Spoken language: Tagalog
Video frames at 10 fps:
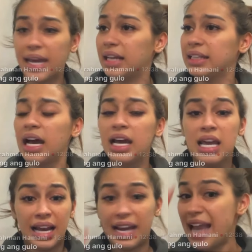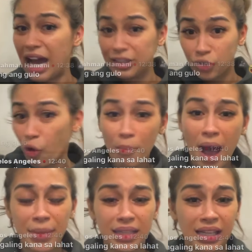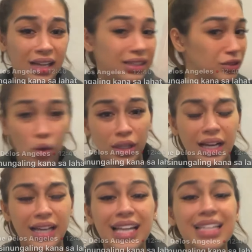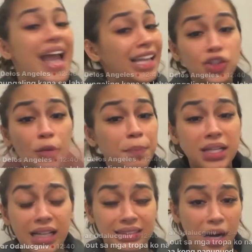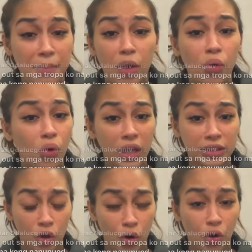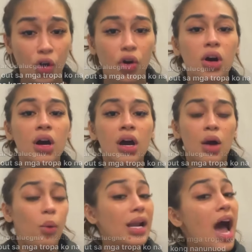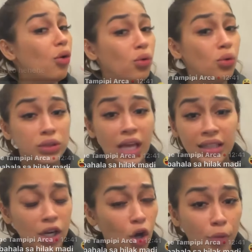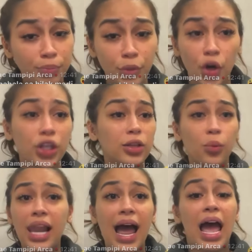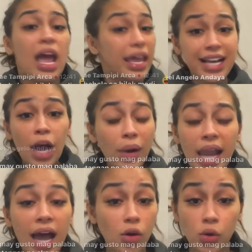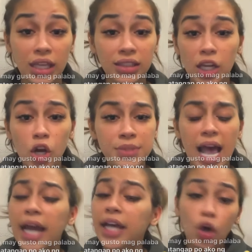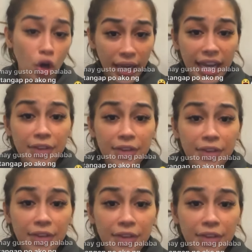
pera na kailangan ko kumamig ng ganito, ng ganyan. Lahat yun pinagtrabahuhan ko. Wala akong utang na loob doon at wala, ikaw wala kang utang na loob sa akin, okay, fine